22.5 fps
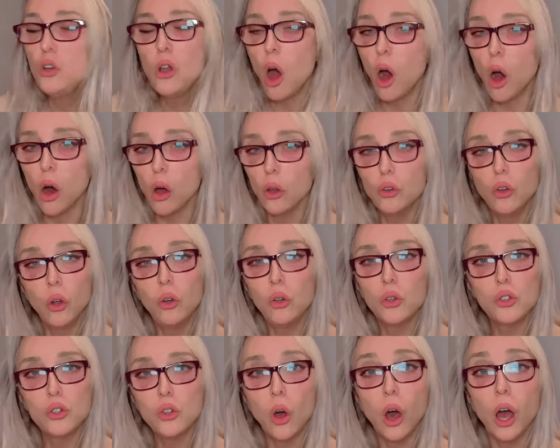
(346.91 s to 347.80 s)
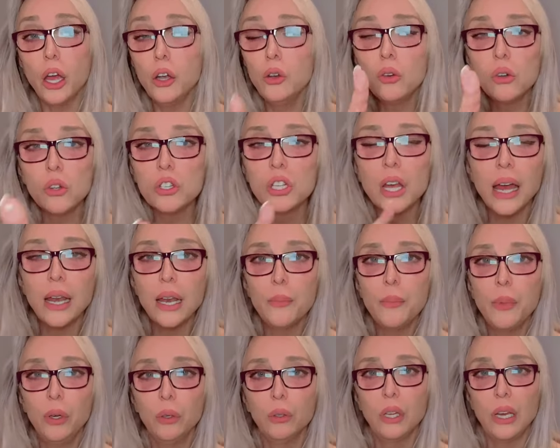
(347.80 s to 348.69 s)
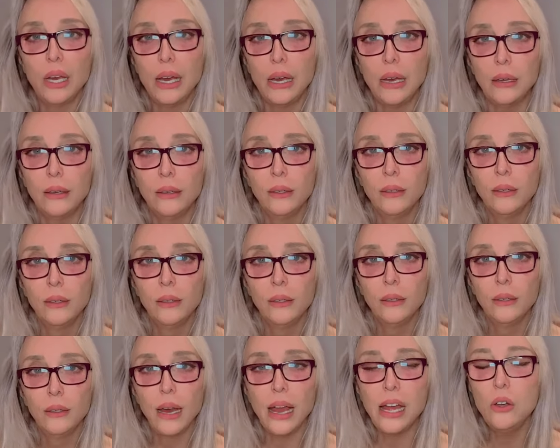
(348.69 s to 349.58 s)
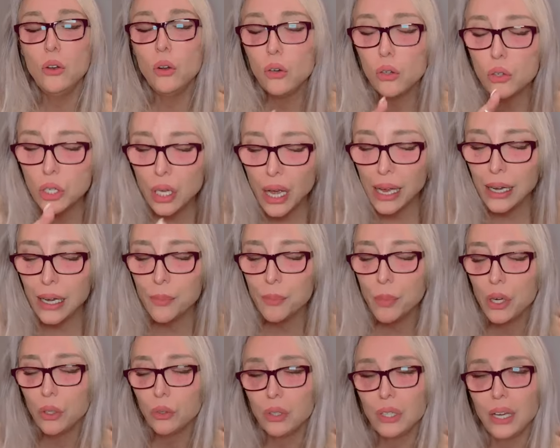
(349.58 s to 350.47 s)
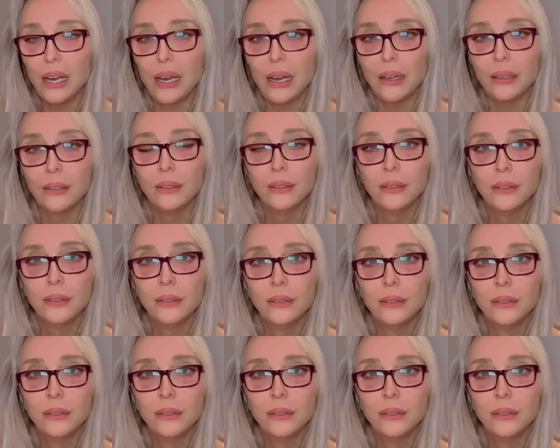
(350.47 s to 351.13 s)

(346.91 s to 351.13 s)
No, non lo so e non lo sai nemmeno te. E non lo sai nemmeno te.